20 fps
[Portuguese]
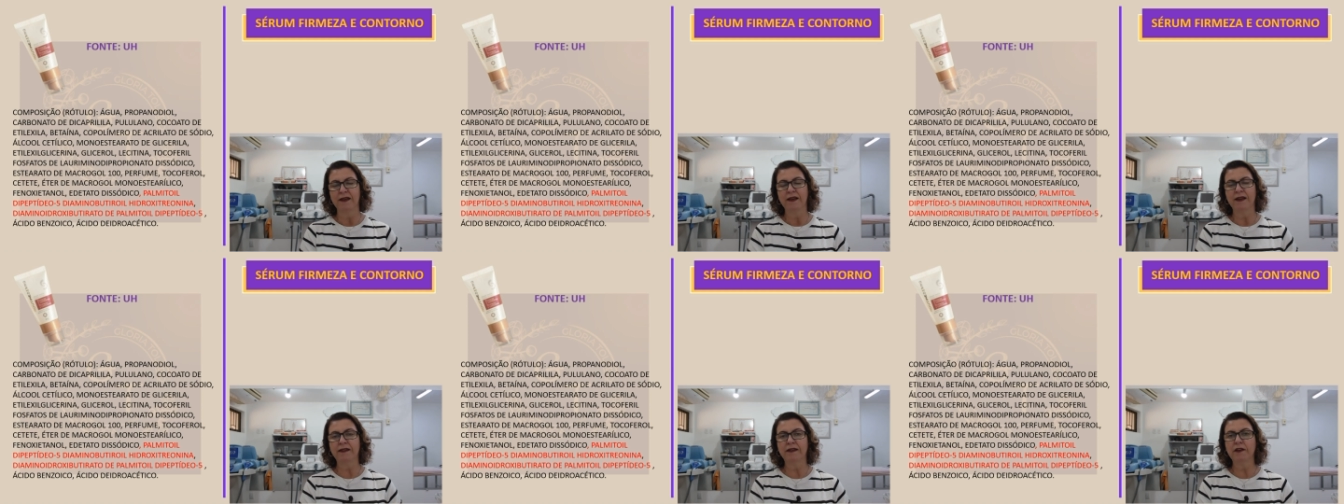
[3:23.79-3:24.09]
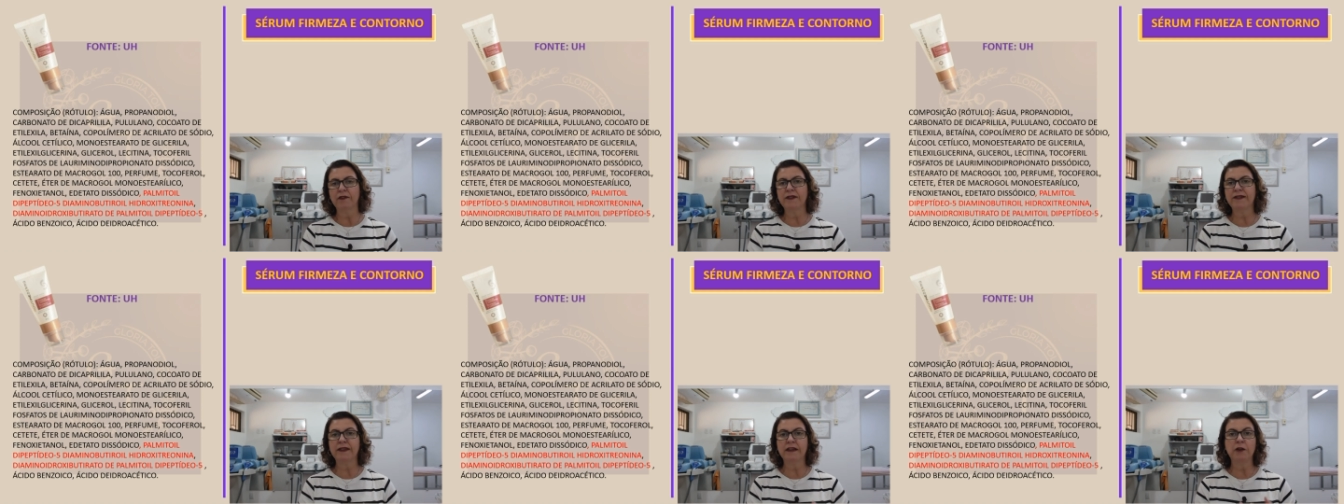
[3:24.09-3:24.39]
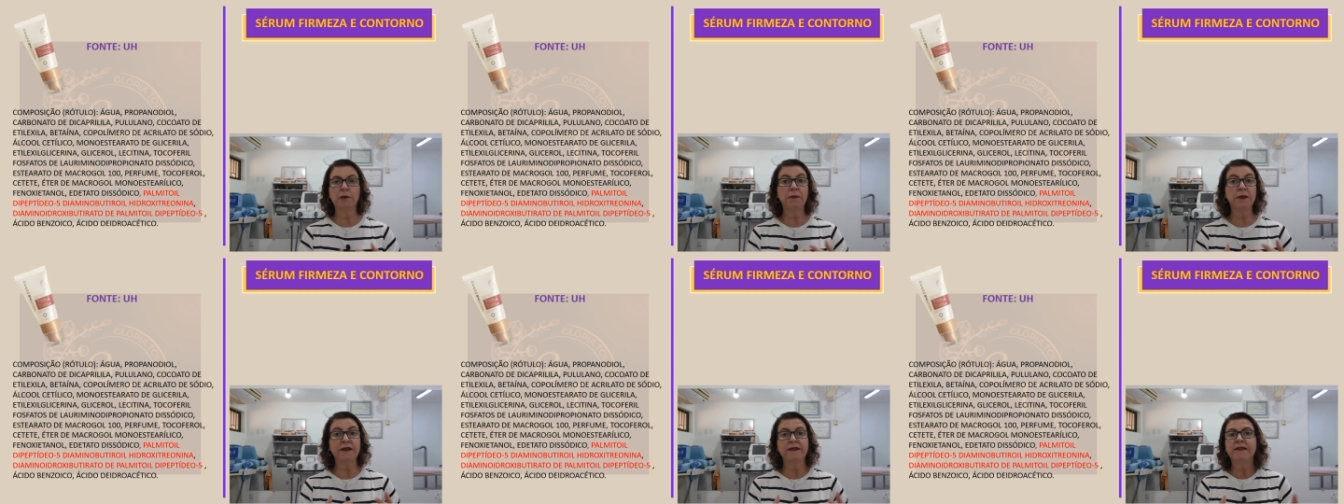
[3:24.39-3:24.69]
Então você
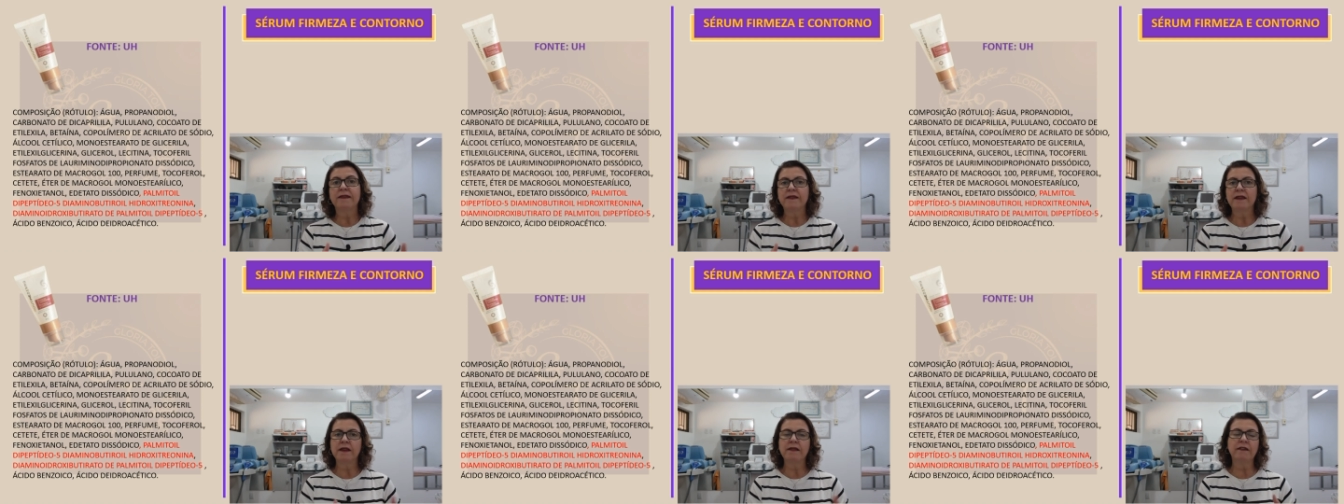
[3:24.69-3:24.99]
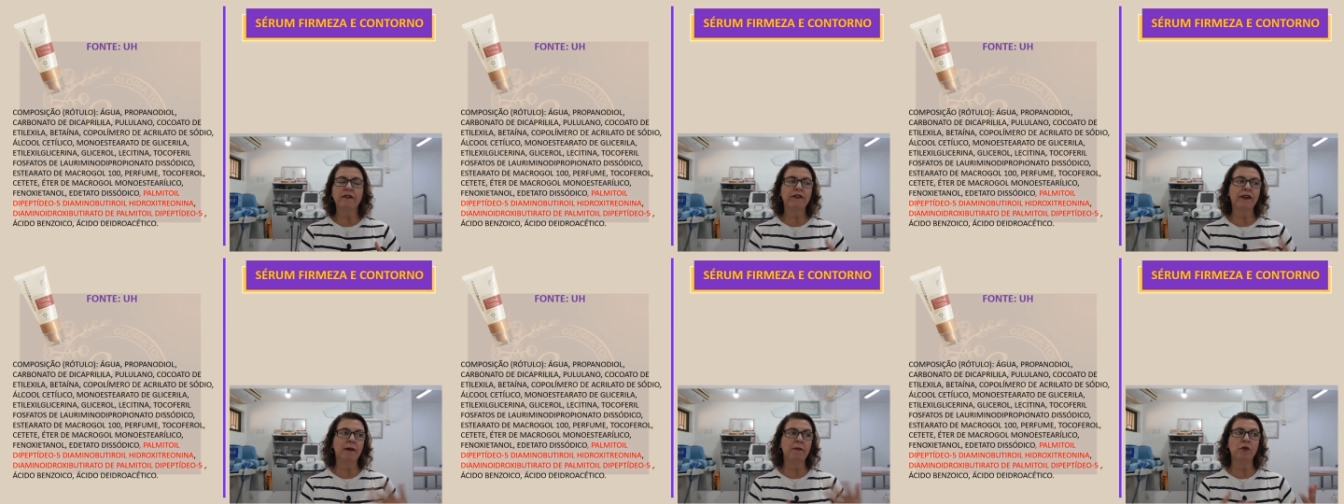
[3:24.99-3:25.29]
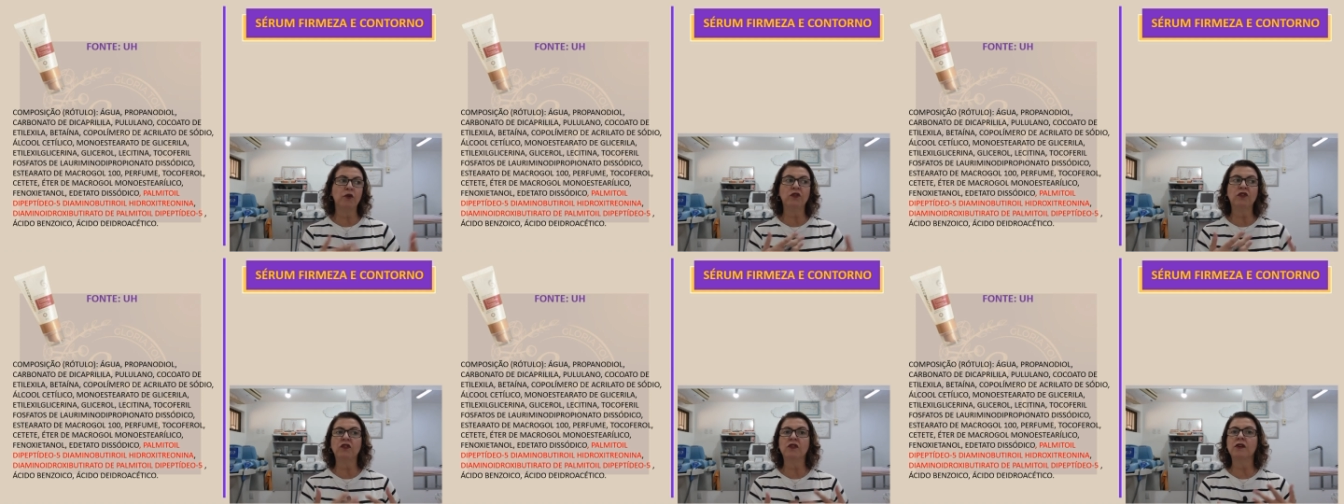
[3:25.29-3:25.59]
não precisa ficar
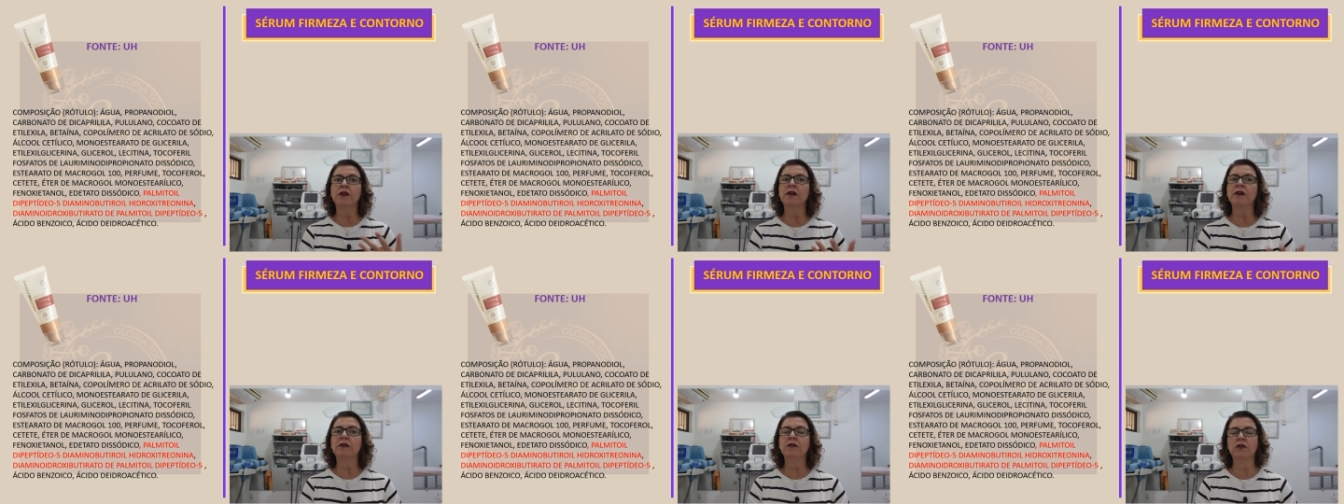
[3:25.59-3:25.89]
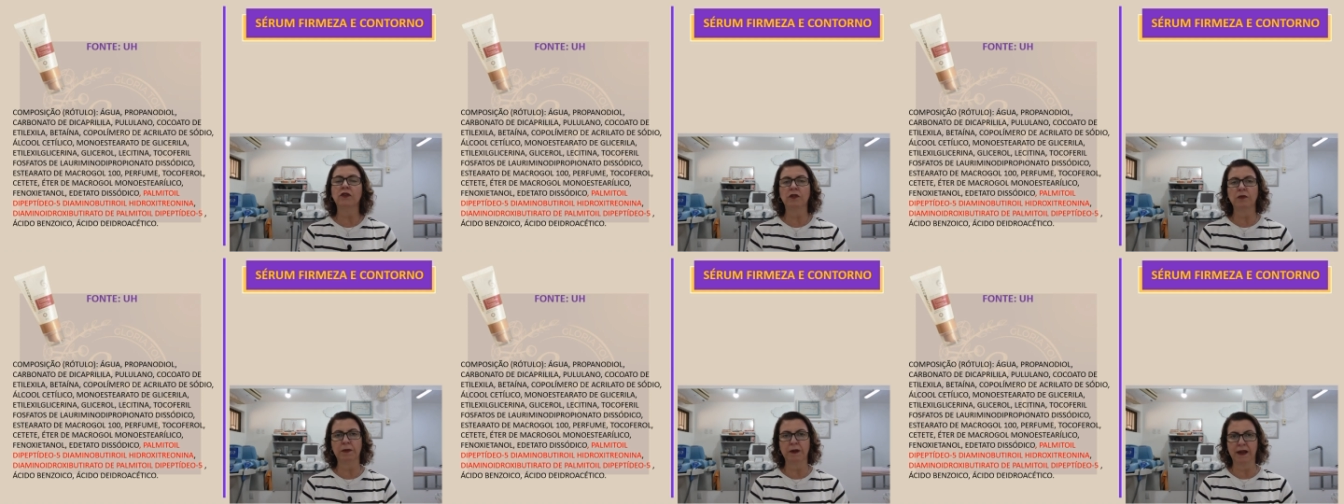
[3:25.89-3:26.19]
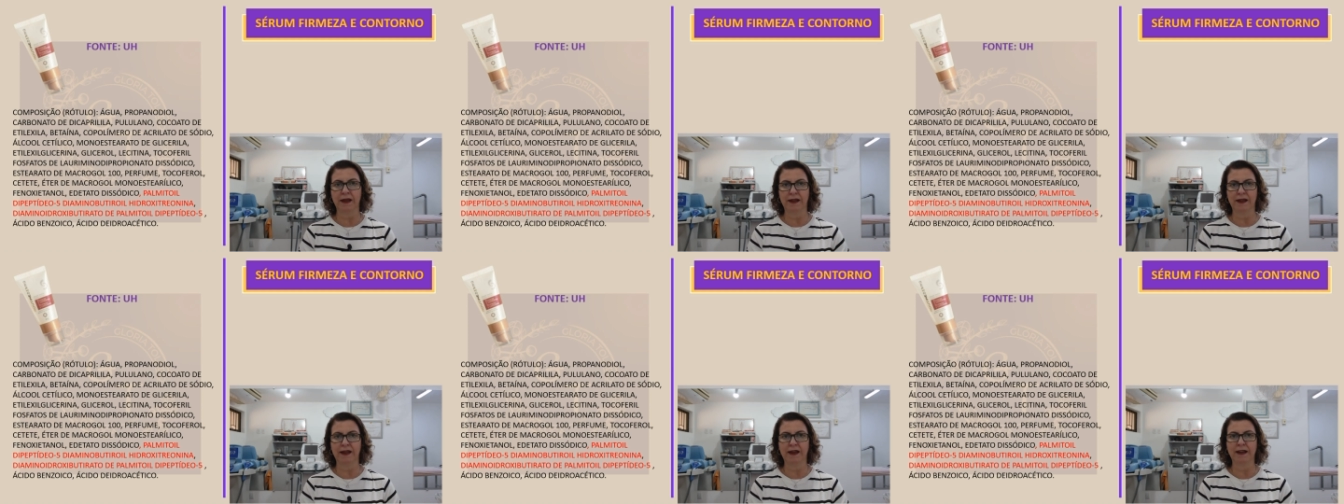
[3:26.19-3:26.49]
mostrando isso
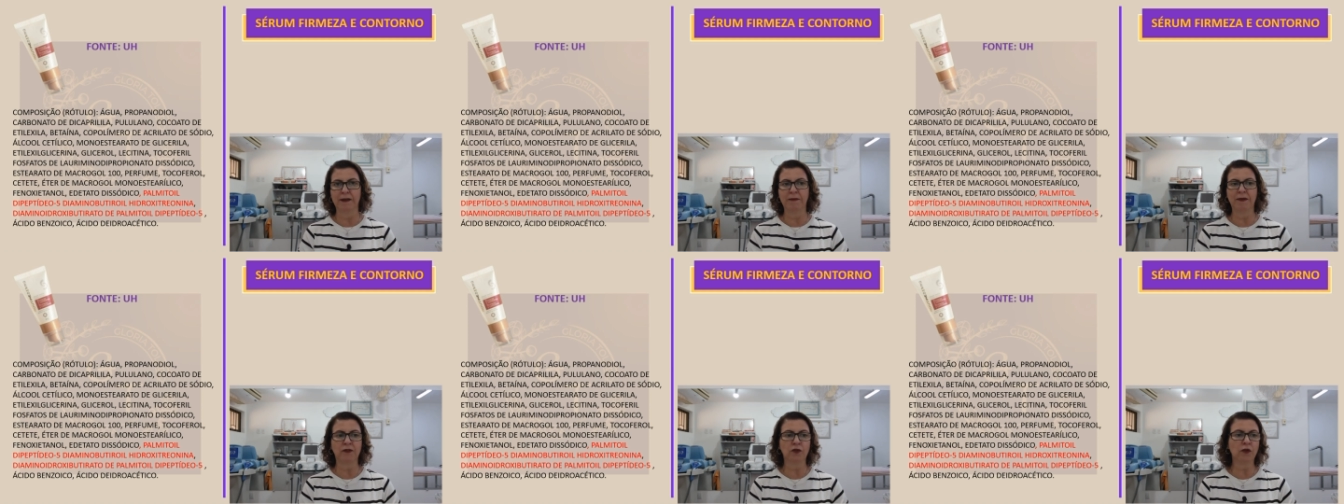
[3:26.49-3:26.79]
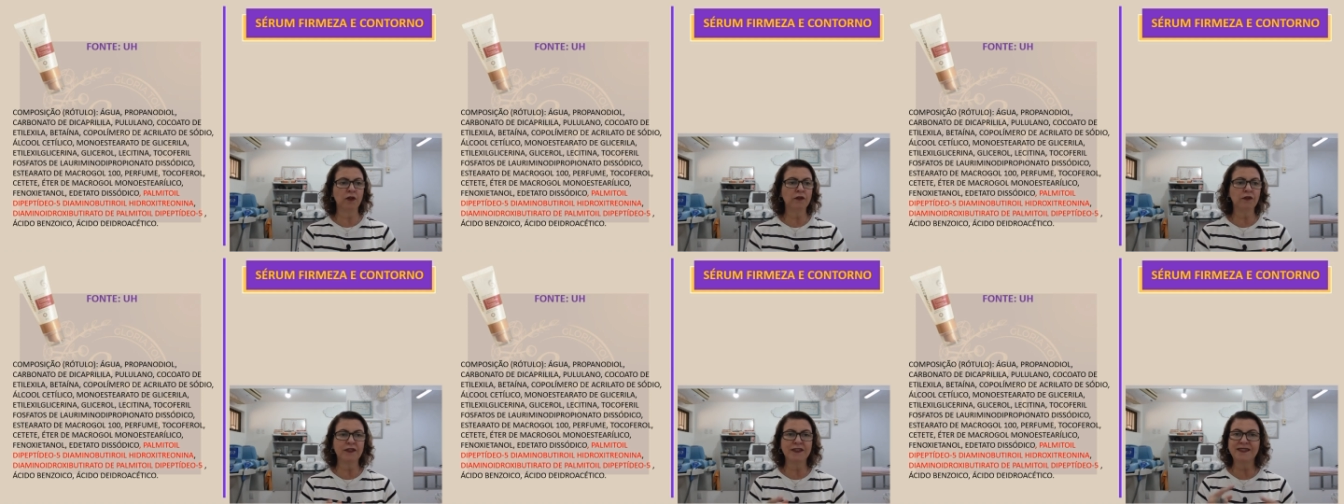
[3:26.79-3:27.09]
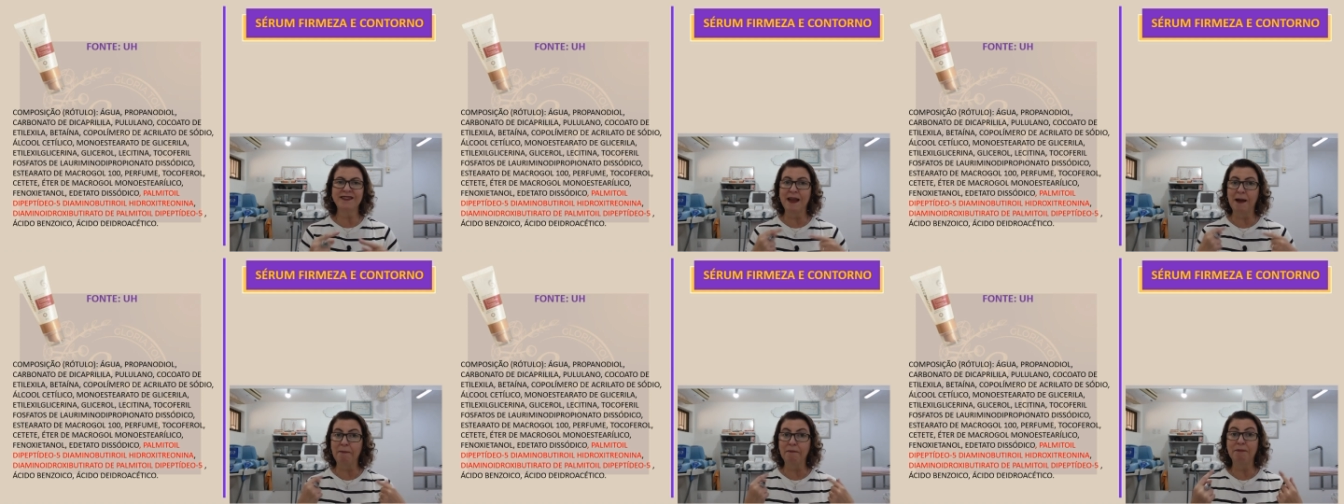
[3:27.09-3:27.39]
para ele, mas quando
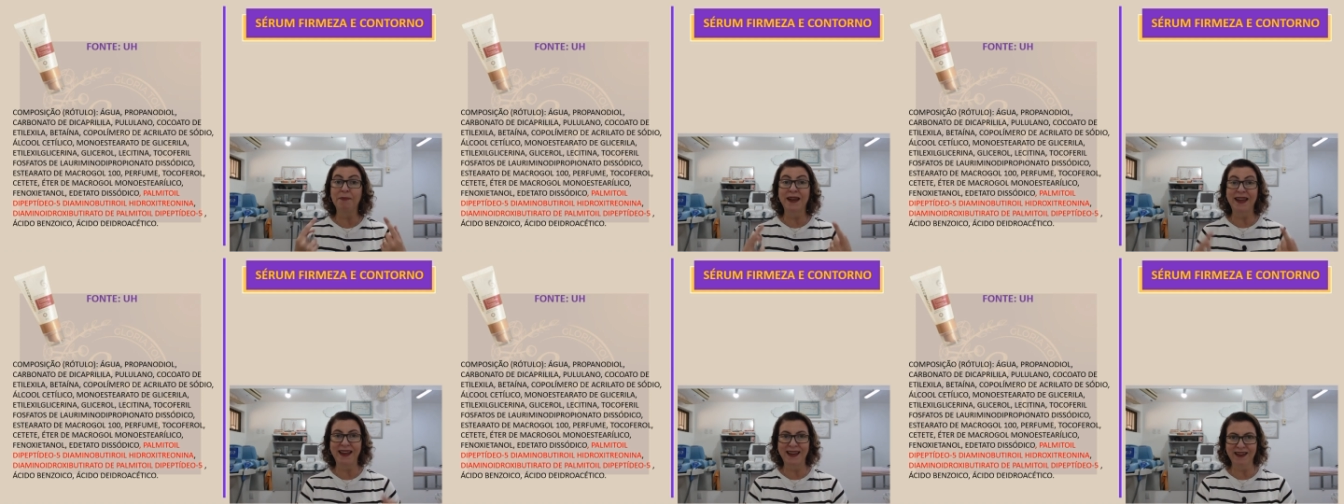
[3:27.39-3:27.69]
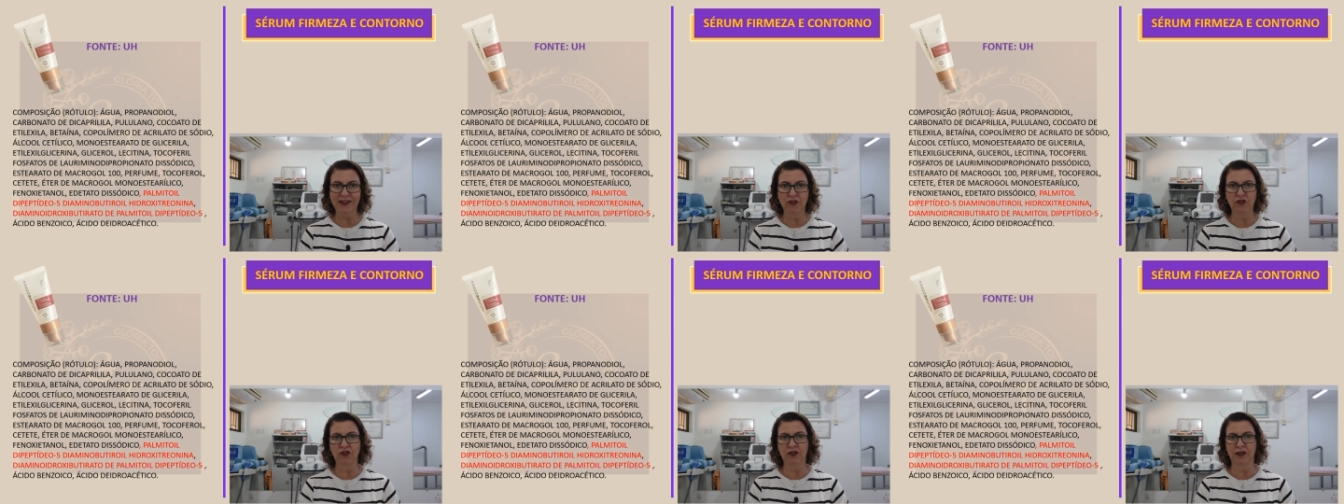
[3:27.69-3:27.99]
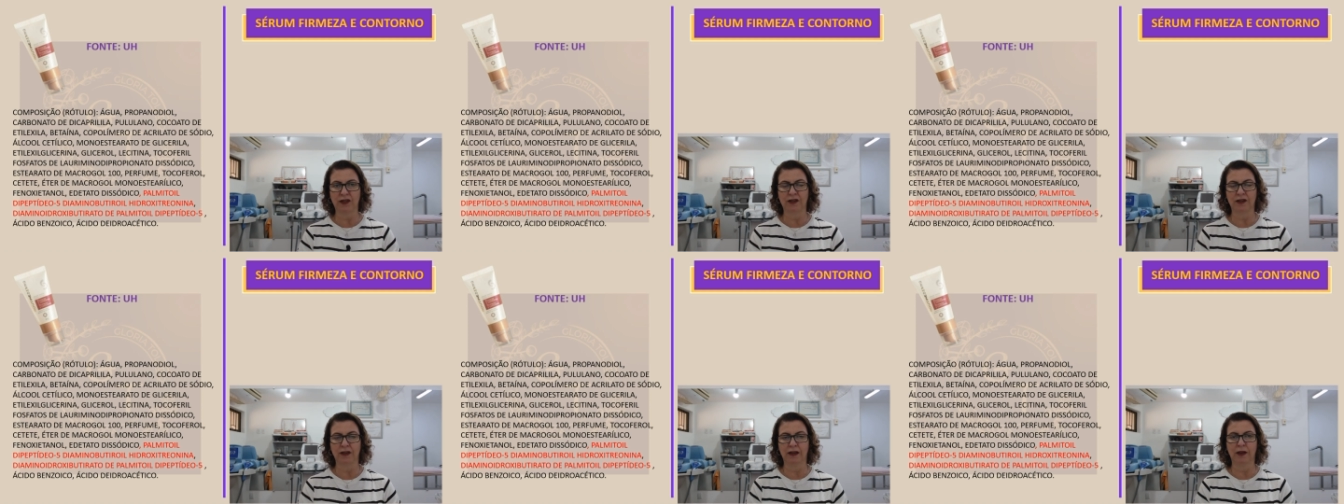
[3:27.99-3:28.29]
você aprende,